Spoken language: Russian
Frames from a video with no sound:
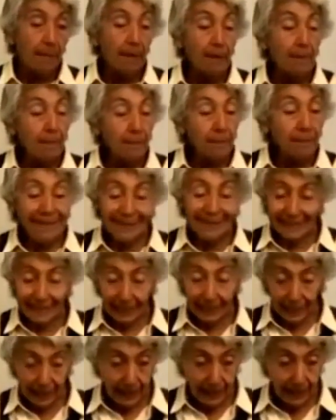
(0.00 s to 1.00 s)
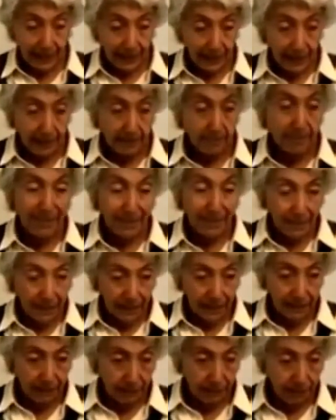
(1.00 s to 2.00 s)
мы съели,
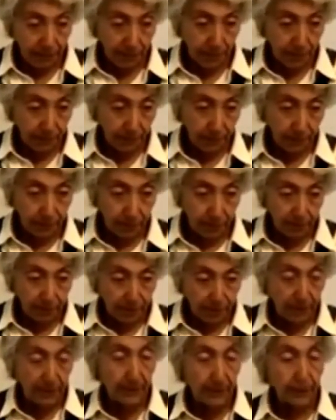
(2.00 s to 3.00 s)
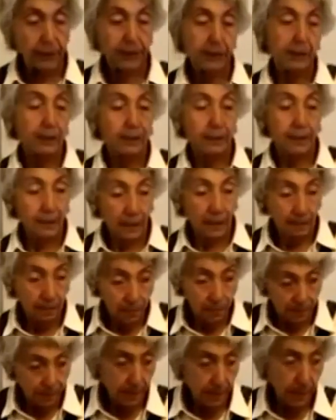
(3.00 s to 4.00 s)
приняли внутрь в общем, или же, не дай
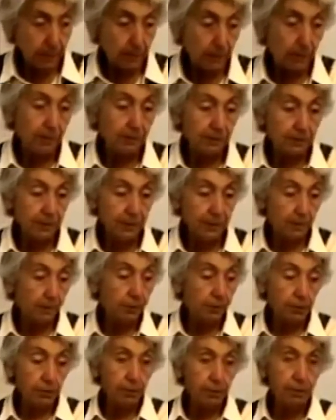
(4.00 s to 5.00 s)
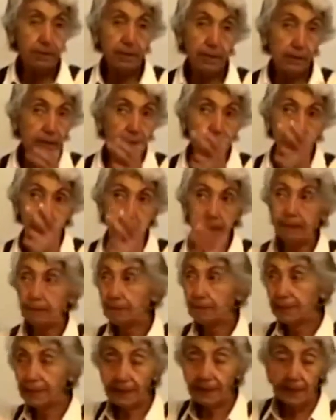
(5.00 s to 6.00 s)
бог, вкололи в вену, что бывает при
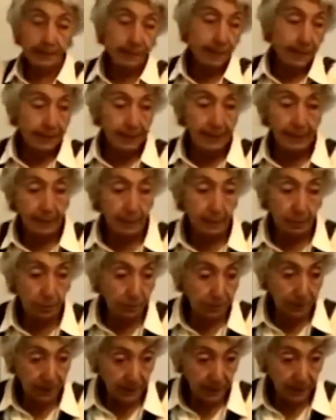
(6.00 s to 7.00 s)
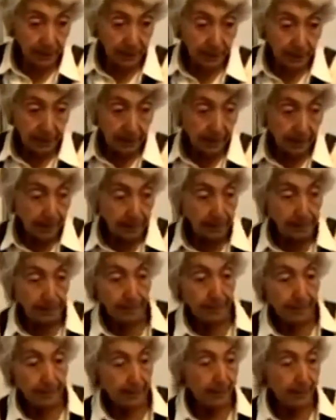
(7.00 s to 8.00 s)
переливании крови,
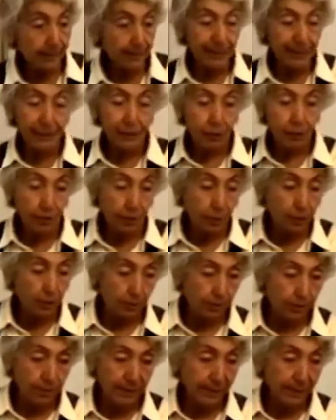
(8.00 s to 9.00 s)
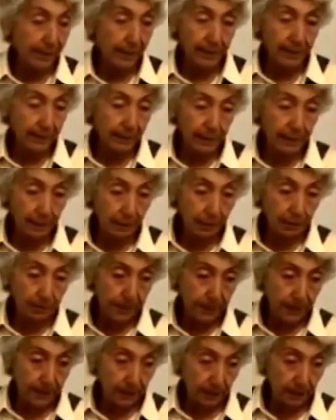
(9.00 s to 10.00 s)
не той группы, не
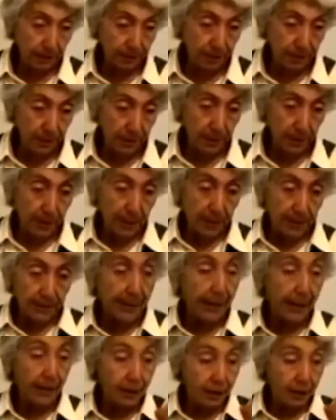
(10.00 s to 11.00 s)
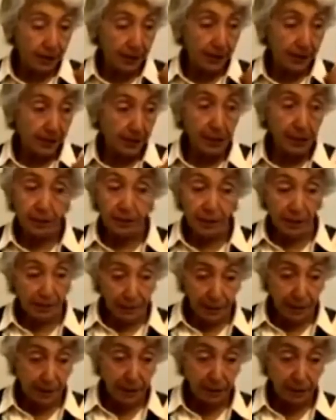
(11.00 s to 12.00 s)
одногруппной крови, даже
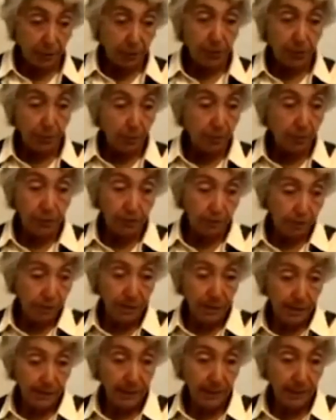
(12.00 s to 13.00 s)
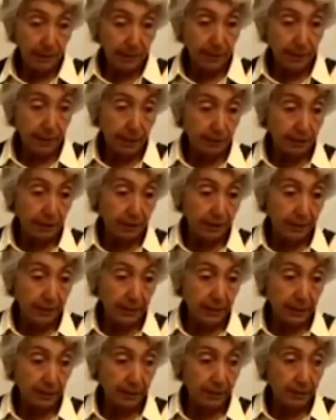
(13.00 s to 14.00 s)
человеческую кровь же переливают от
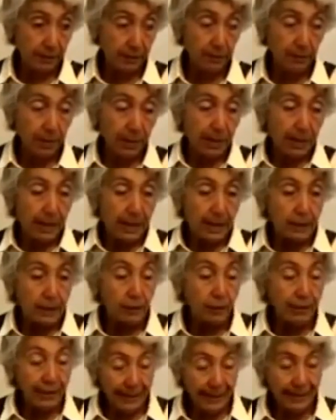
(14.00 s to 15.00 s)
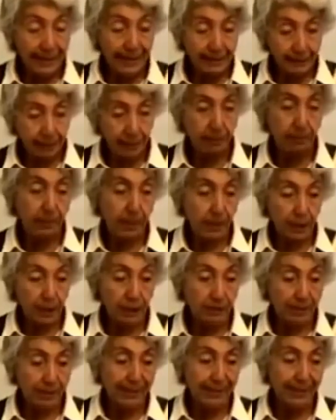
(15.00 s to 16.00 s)
человека к человеку. Но если вдруг
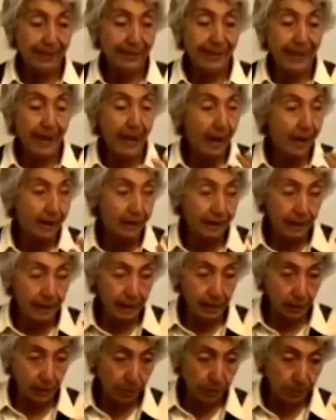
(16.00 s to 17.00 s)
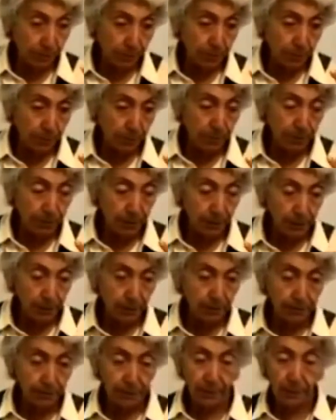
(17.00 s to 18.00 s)
ошиблись и не одногруппную, то есть
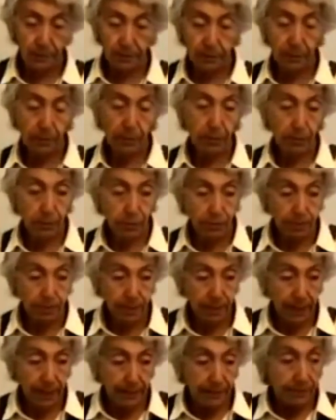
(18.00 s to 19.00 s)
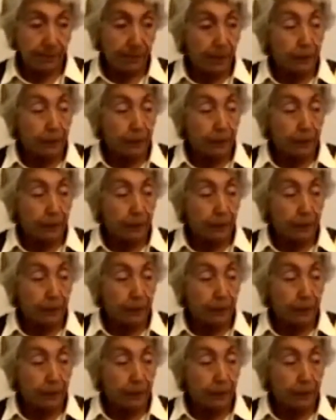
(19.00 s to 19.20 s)
кровь другой группы,